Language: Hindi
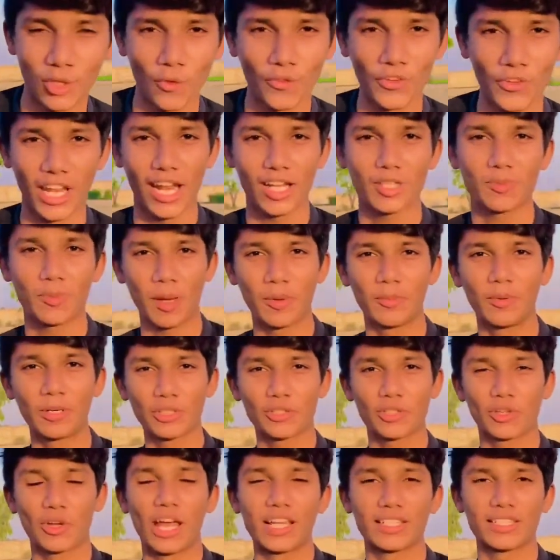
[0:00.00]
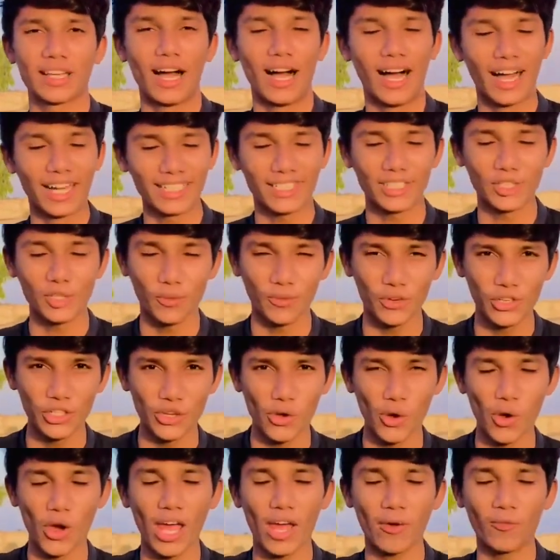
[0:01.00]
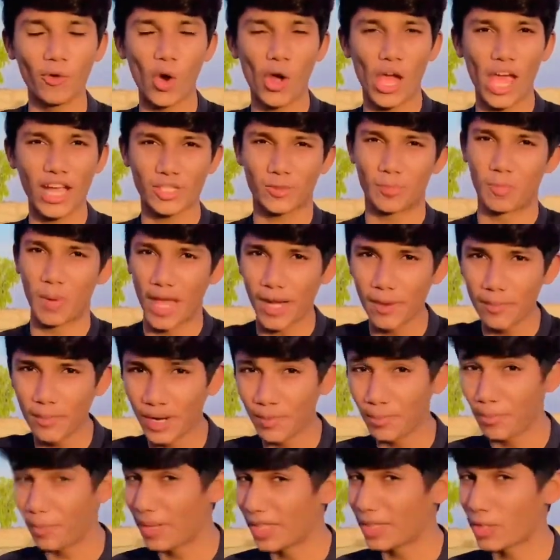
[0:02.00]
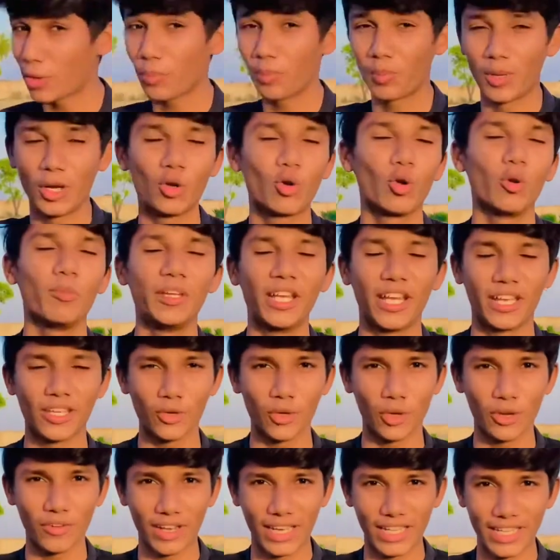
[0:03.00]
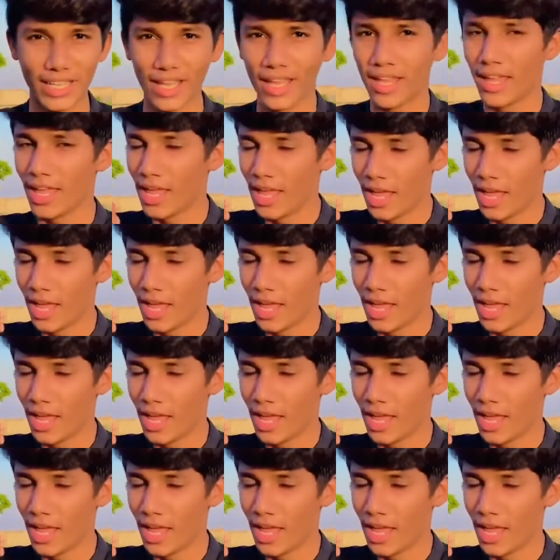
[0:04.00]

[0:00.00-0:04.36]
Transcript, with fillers: नो फियर एक्सपेरिमेंट तो गाइस आज की जो वीडियो है वो एक्सपेरिमेंट पे तो बिल्कुल भी नहीं होने वाली है